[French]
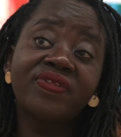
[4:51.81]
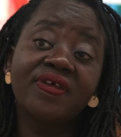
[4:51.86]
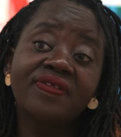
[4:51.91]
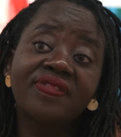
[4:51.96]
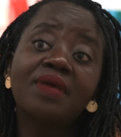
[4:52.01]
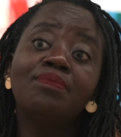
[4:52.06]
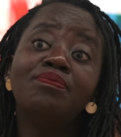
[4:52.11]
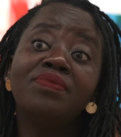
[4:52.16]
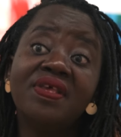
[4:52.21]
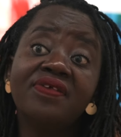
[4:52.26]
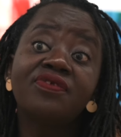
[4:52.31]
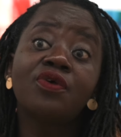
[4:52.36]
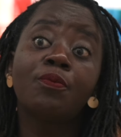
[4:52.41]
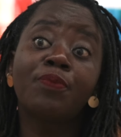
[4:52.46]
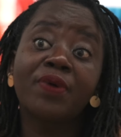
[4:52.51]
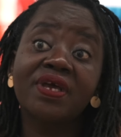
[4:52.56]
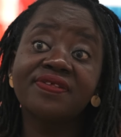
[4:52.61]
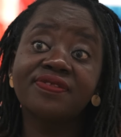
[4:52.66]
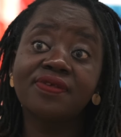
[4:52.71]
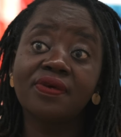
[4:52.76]
été mises
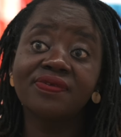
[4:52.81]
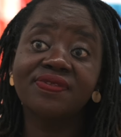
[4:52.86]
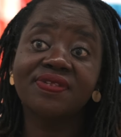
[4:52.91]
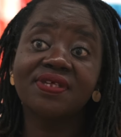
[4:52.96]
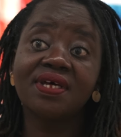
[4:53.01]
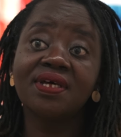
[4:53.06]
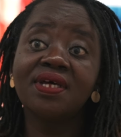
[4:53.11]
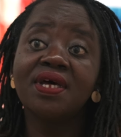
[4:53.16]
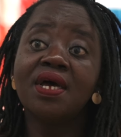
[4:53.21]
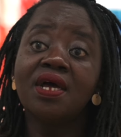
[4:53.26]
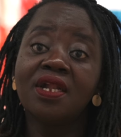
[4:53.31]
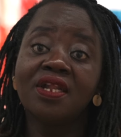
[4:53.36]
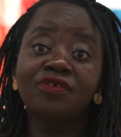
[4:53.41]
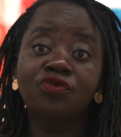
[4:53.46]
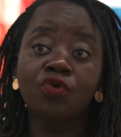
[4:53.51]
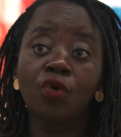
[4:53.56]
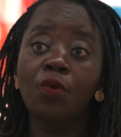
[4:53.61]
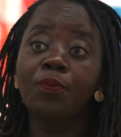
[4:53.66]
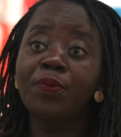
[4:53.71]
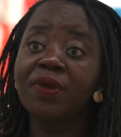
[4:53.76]
en présence, hein,
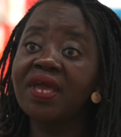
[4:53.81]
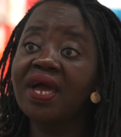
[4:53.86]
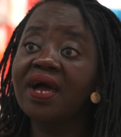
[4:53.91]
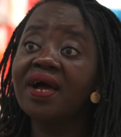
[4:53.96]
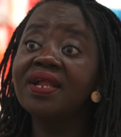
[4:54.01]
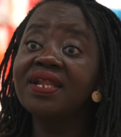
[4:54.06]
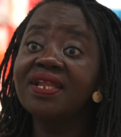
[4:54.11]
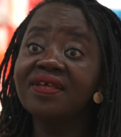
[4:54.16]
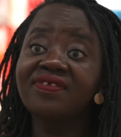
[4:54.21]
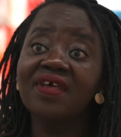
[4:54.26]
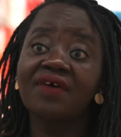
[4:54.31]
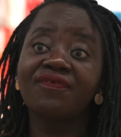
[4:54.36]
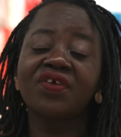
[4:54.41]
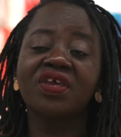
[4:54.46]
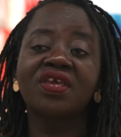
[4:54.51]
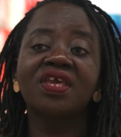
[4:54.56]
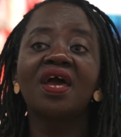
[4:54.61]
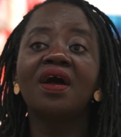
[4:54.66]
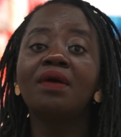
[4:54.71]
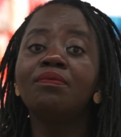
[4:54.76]
les Européens, les Africains,